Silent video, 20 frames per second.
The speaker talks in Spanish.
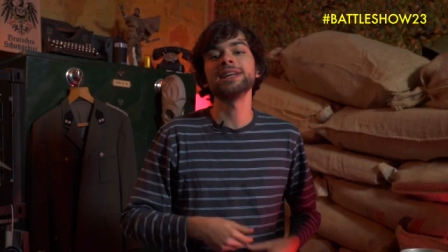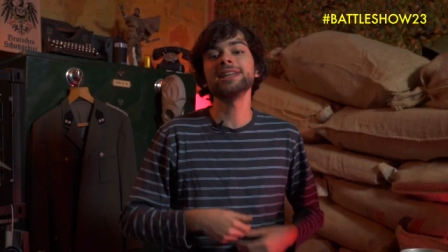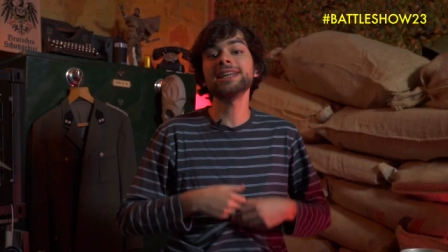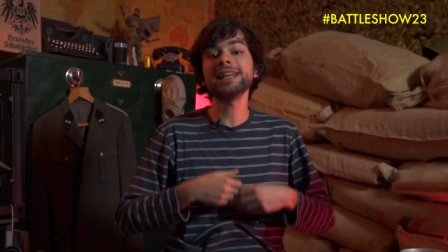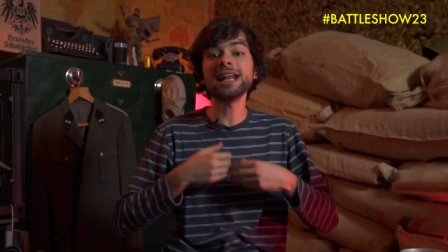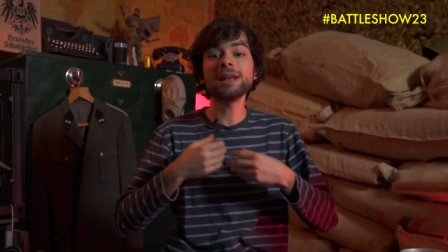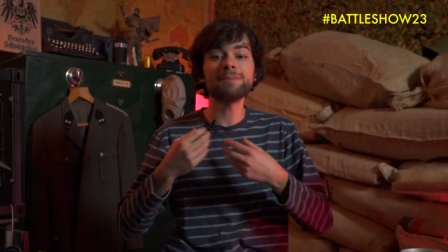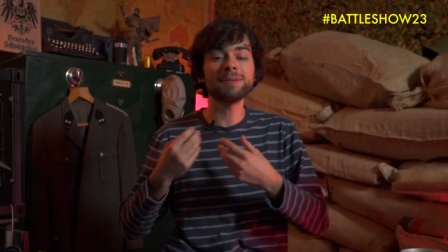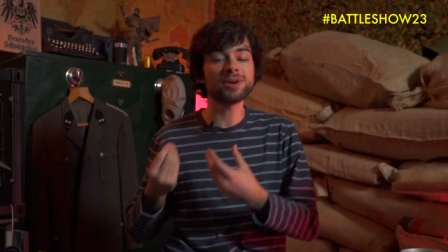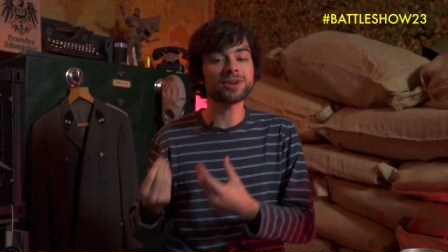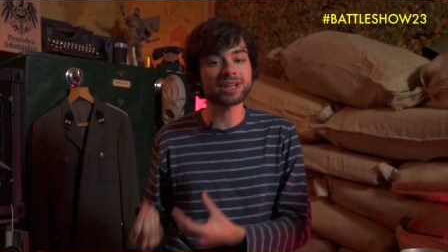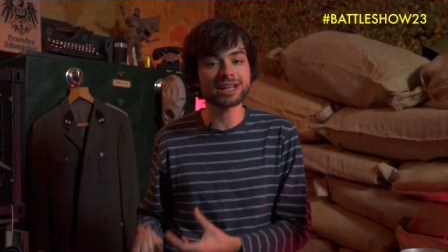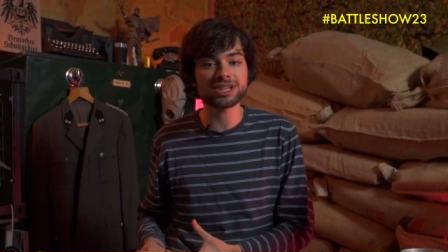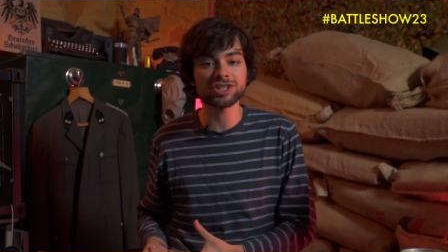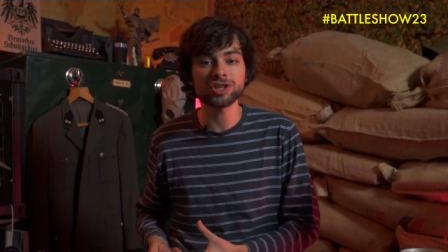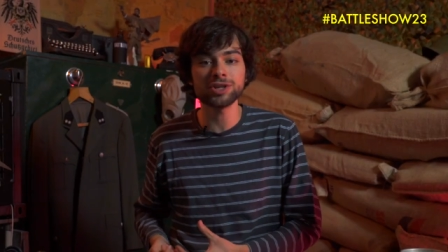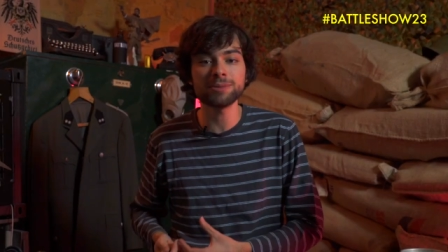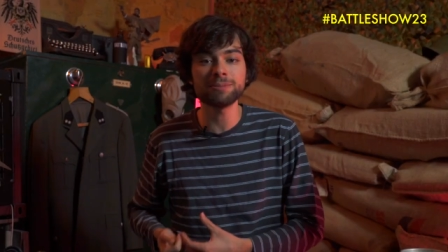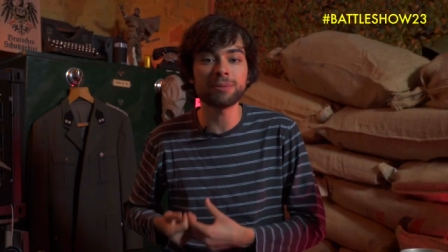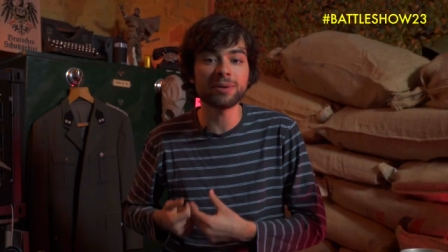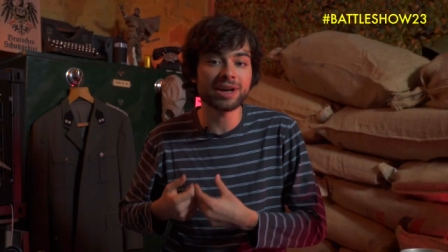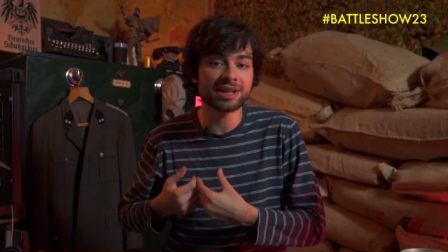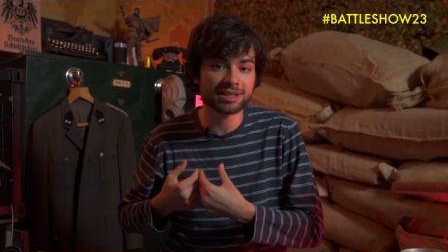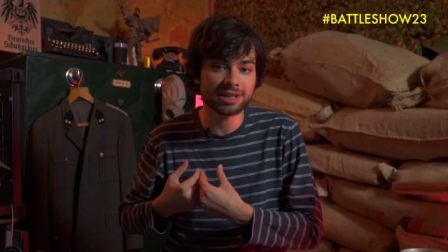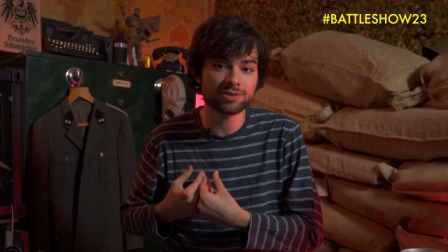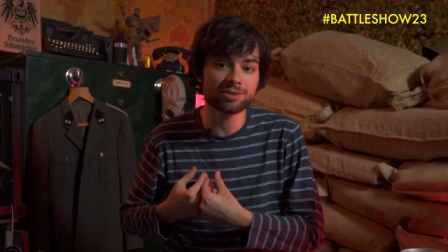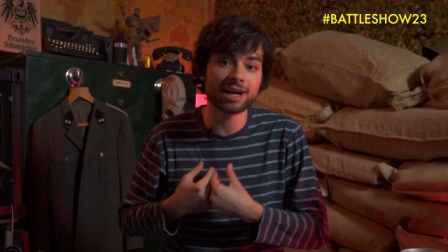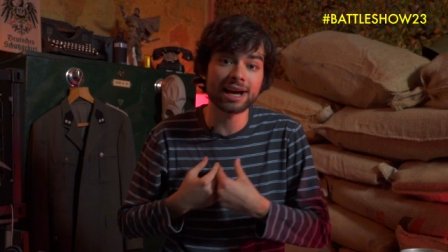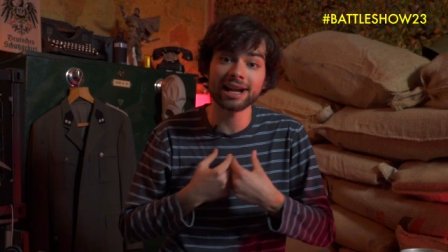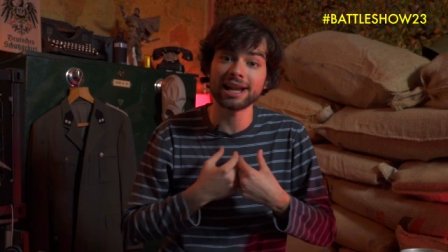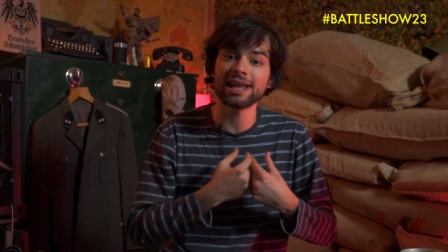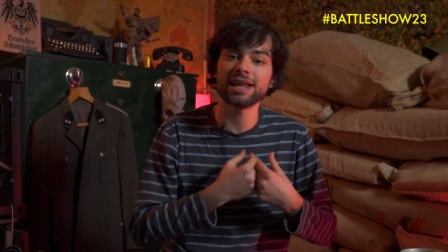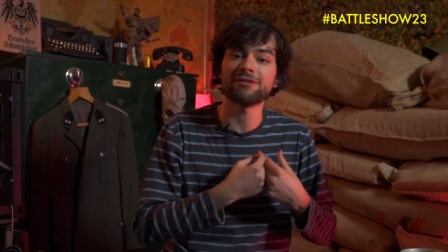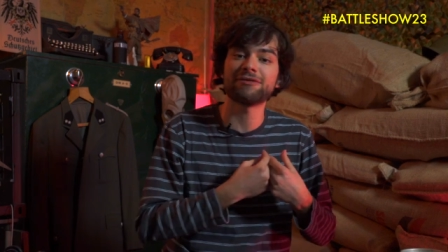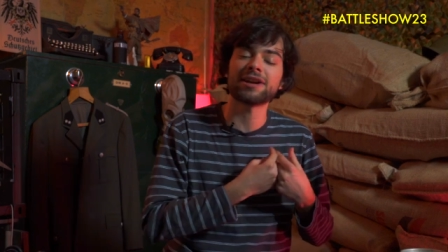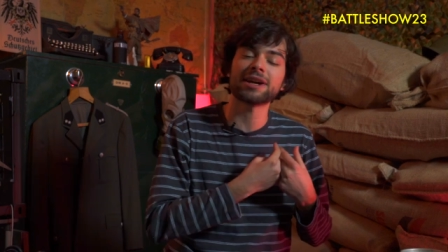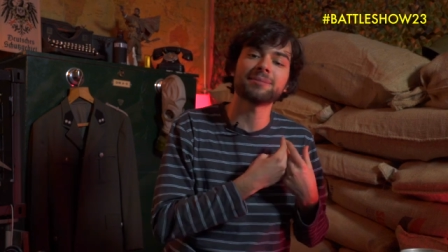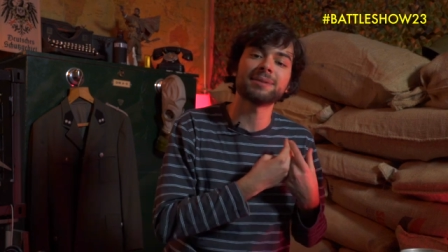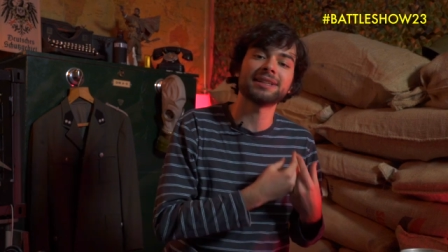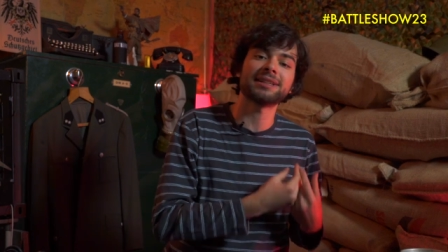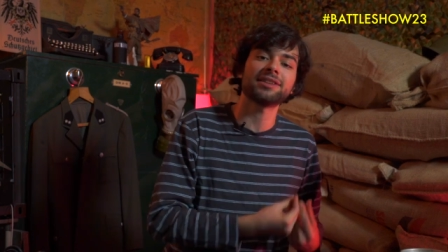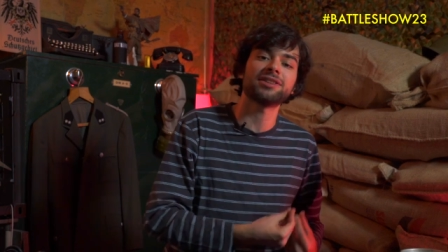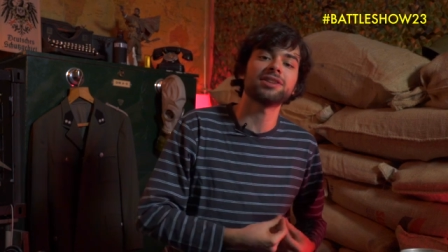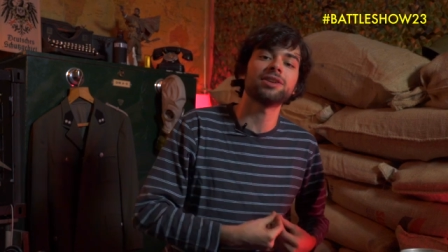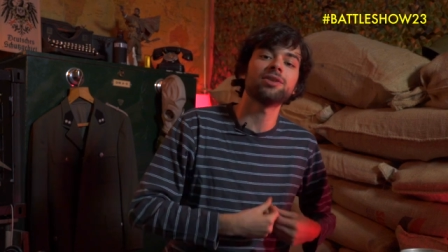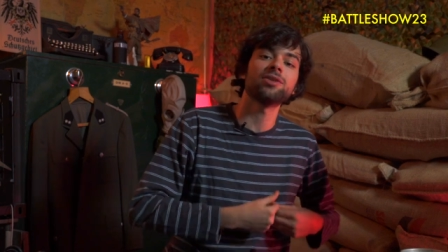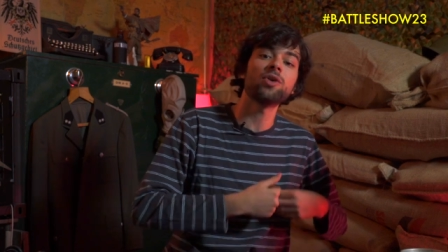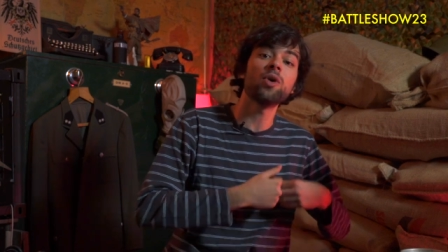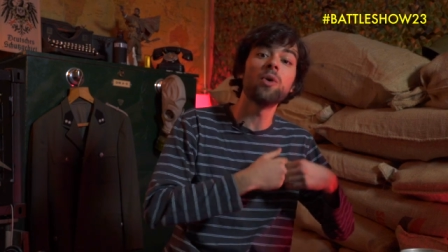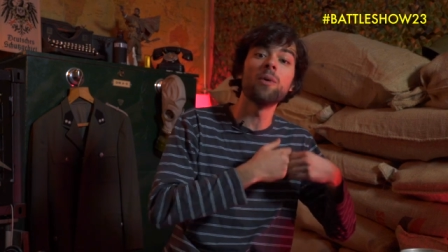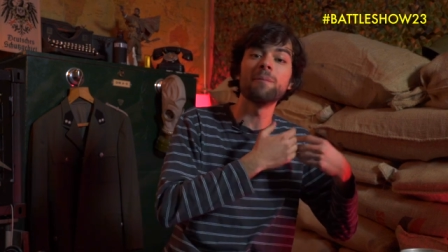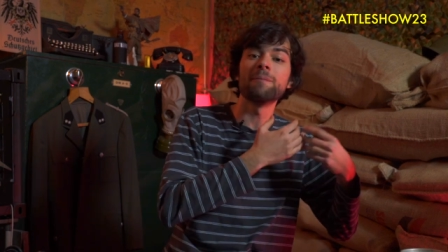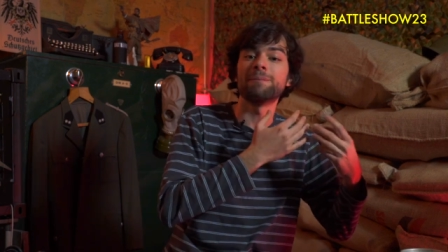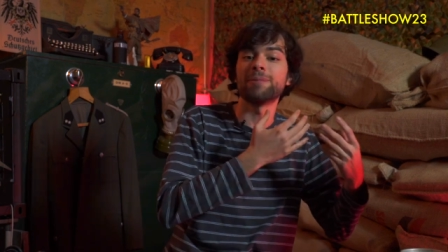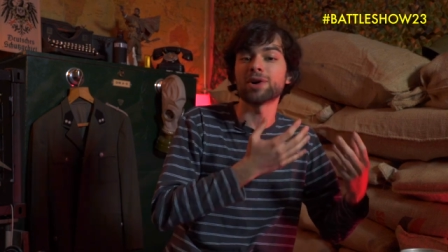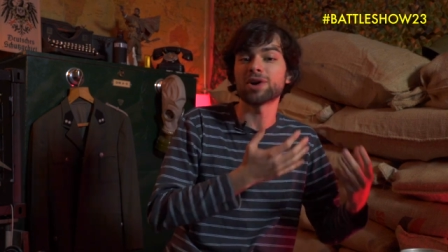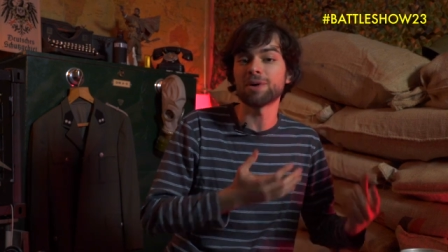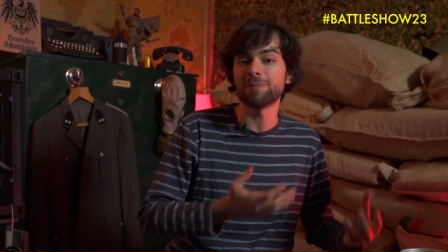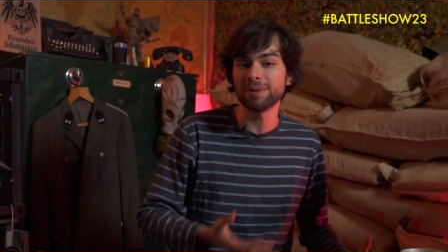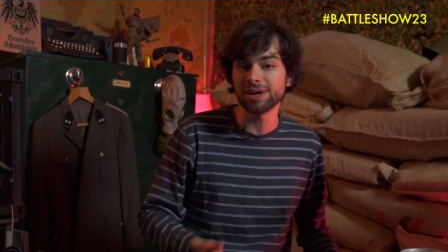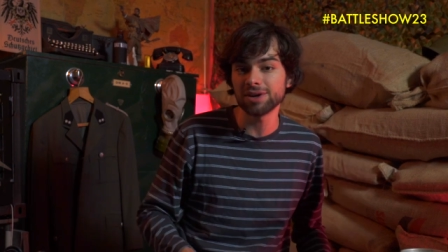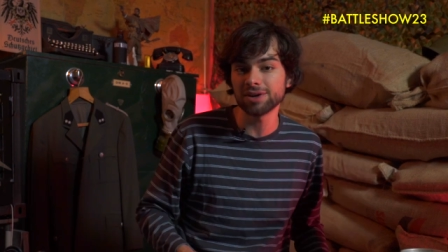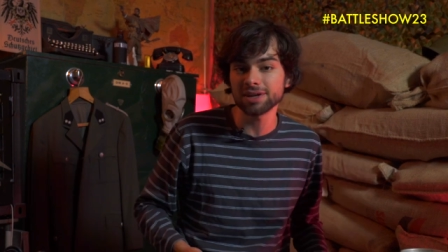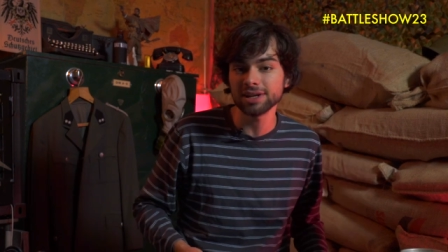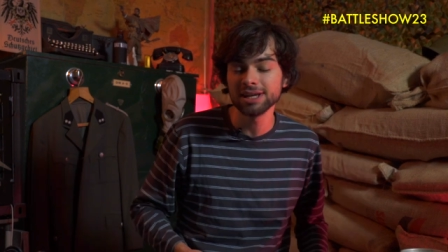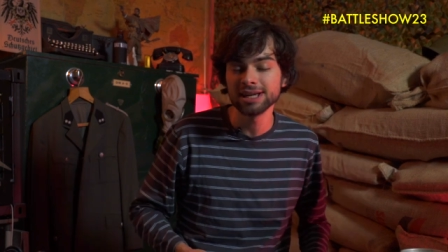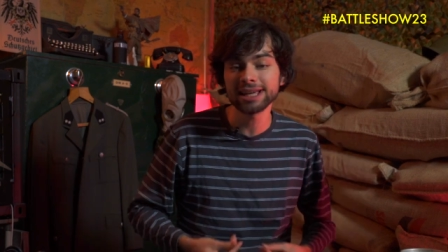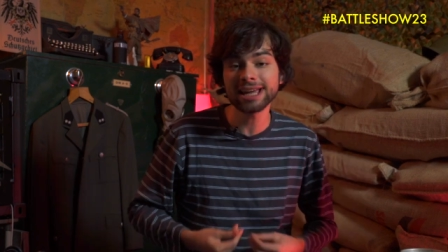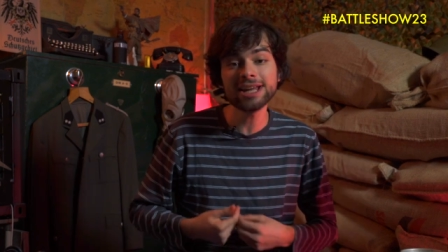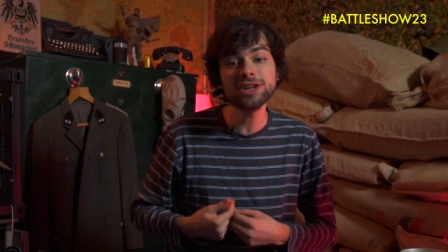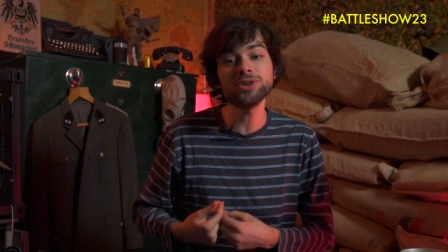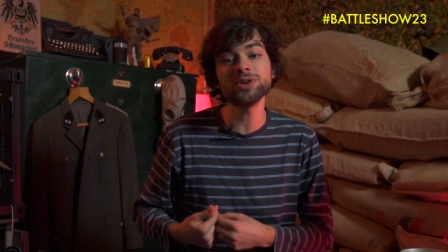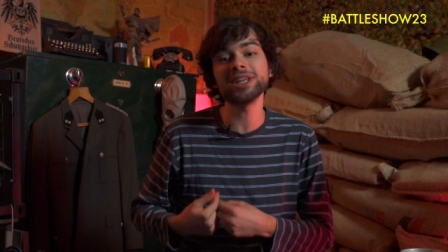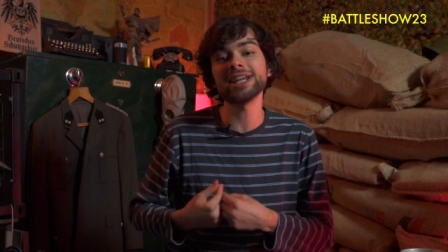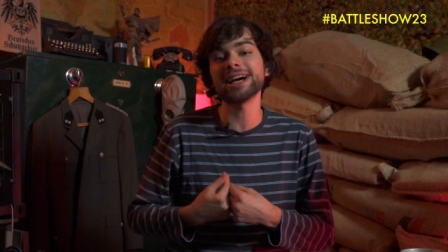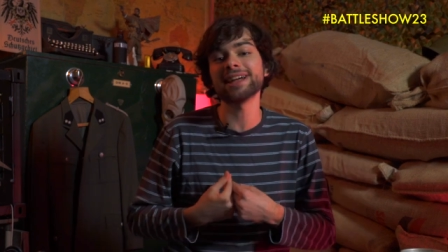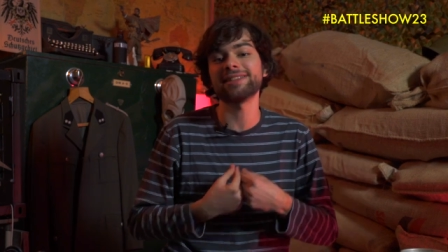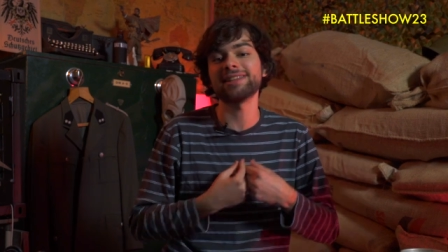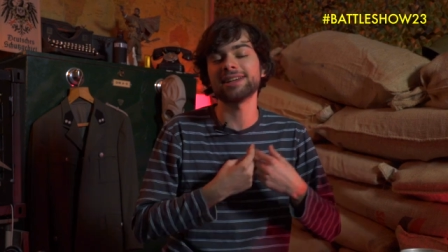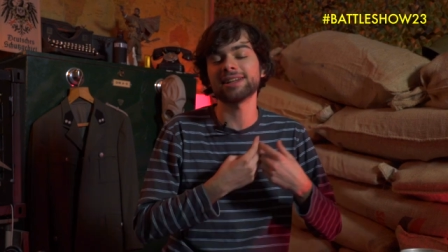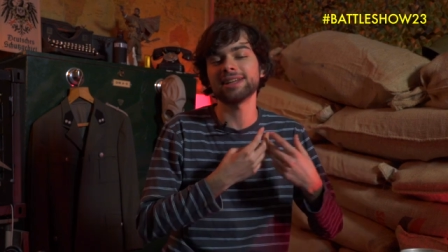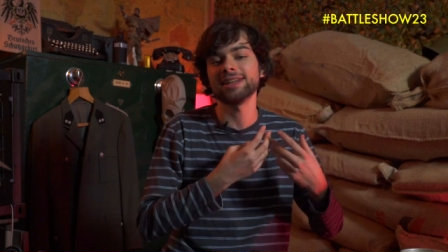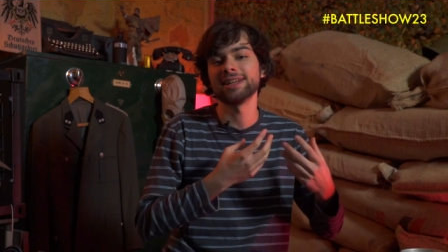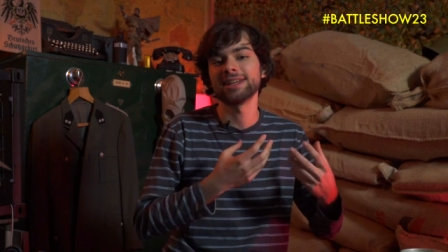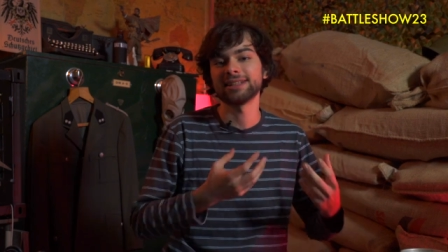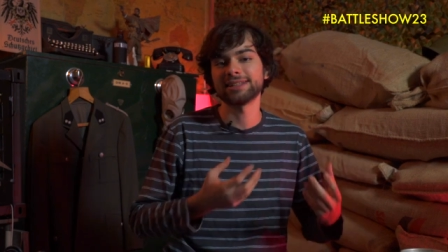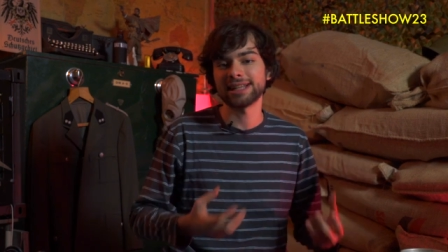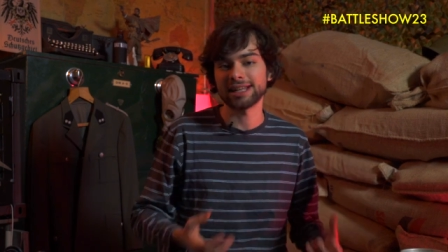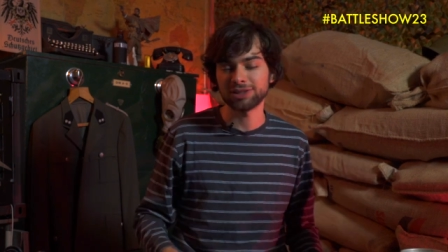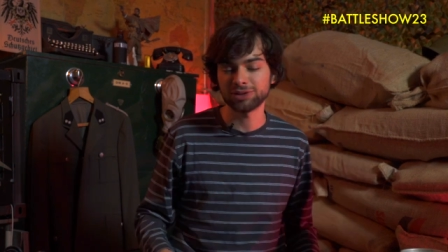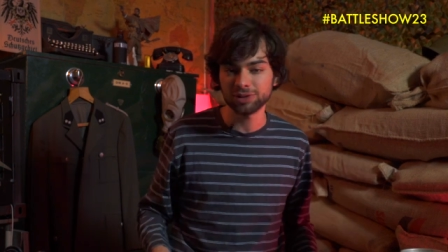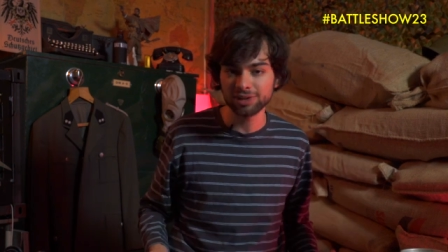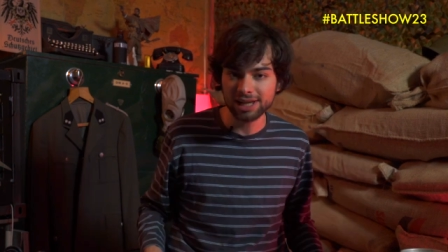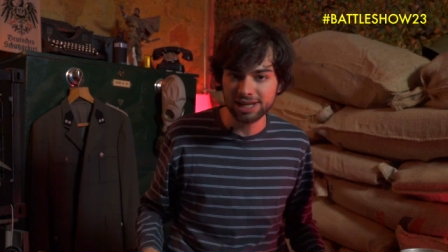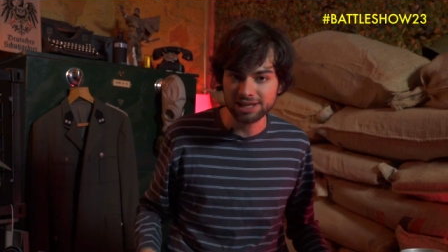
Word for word: y en el peor caso puede ser una granada de fragmentación un poco peor que no llega a hacer tanto